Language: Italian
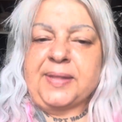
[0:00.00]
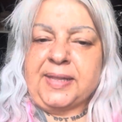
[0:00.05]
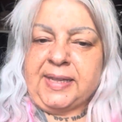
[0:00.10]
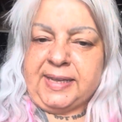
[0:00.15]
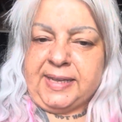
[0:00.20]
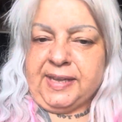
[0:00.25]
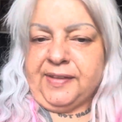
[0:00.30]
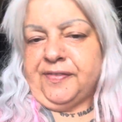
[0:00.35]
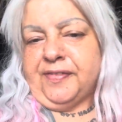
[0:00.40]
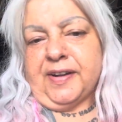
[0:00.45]

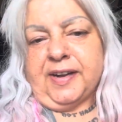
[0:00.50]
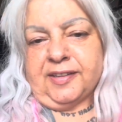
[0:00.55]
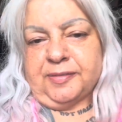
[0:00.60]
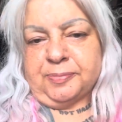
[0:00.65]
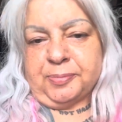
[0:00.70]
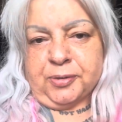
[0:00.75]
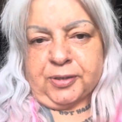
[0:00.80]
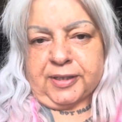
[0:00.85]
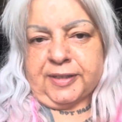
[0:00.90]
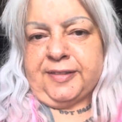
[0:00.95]
chi fa le
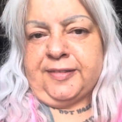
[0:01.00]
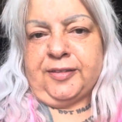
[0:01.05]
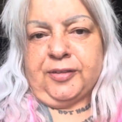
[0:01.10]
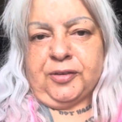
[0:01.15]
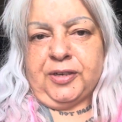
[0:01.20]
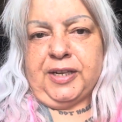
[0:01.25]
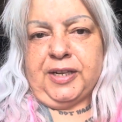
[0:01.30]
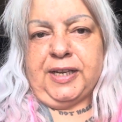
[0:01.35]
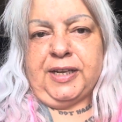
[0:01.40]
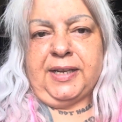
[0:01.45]

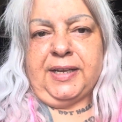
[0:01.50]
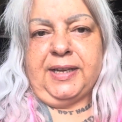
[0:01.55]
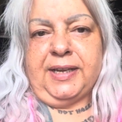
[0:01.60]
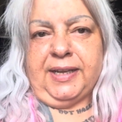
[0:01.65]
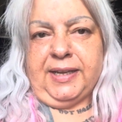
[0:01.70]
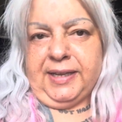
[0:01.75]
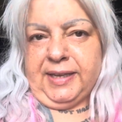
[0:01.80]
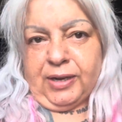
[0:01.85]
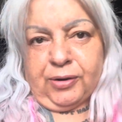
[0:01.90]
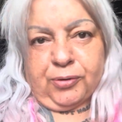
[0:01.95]
esplorazioni
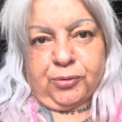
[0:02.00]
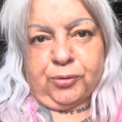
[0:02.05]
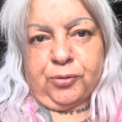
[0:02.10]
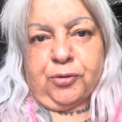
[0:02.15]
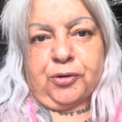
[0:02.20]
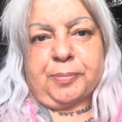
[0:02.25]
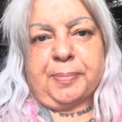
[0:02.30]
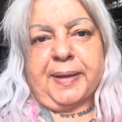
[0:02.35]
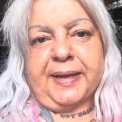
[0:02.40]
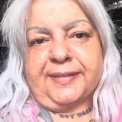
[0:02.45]
è un
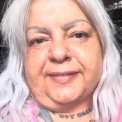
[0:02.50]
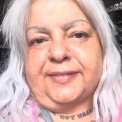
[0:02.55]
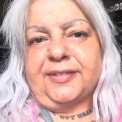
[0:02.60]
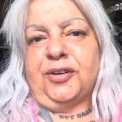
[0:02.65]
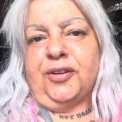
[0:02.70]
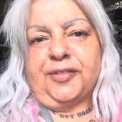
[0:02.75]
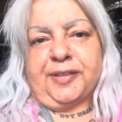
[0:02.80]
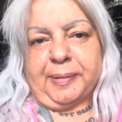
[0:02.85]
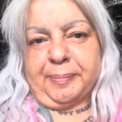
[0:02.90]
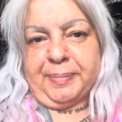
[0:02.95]
urbex
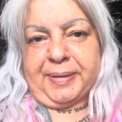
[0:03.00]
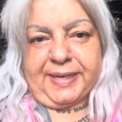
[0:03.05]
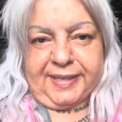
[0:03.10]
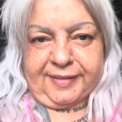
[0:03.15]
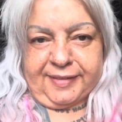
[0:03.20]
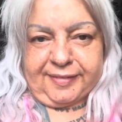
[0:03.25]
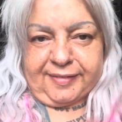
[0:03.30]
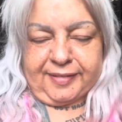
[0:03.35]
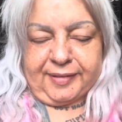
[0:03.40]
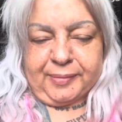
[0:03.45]
lo sa
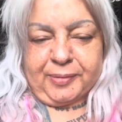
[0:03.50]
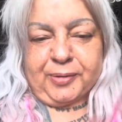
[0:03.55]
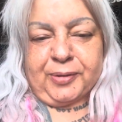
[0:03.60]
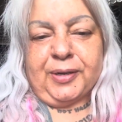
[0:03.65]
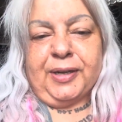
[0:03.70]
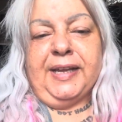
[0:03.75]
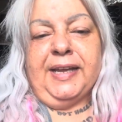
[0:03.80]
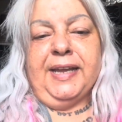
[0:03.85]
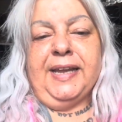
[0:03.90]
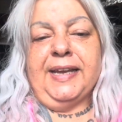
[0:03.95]
benissimo
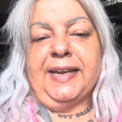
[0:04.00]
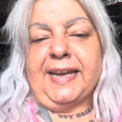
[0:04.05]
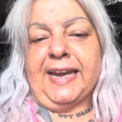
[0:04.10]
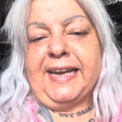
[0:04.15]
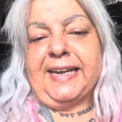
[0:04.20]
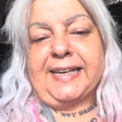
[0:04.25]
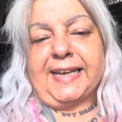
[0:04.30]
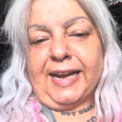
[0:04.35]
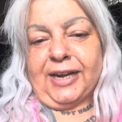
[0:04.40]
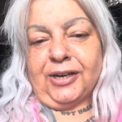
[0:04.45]
che
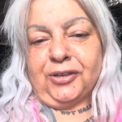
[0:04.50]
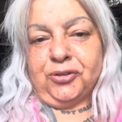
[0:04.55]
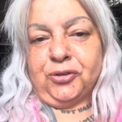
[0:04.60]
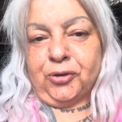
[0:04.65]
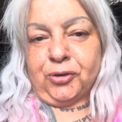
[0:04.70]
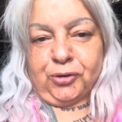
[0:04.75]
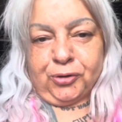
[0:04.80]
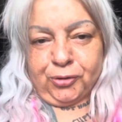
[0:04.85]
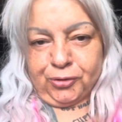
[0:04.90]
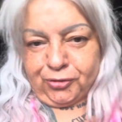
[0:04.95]
il
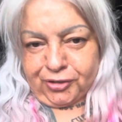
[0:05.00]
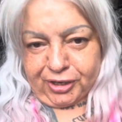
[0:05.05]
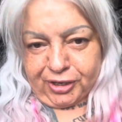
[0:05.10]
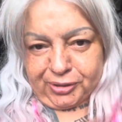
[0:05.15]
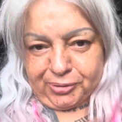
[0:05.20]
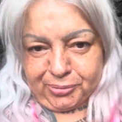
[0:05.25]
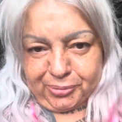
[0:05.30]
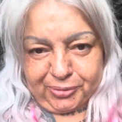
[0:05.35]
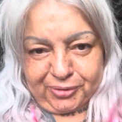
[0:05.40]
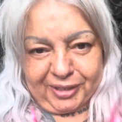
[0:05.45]
caldo non ci
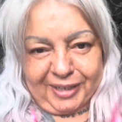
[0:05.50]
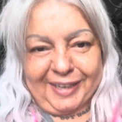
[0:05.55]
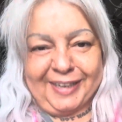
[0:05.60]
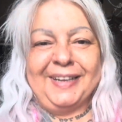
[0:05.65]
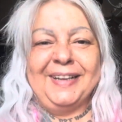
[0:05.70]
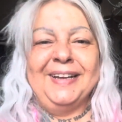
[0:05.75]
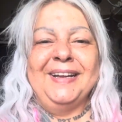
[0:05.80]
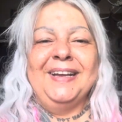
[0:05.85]
aiuta